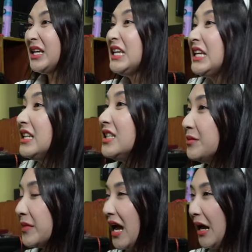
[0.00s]
เมื่อกี้ลื
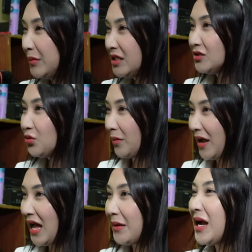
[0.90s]
มถามเรื่องสุข
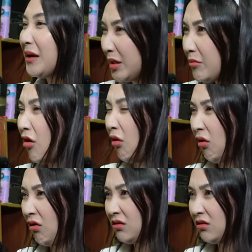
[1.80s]
ภาพค่ะแม่หมอ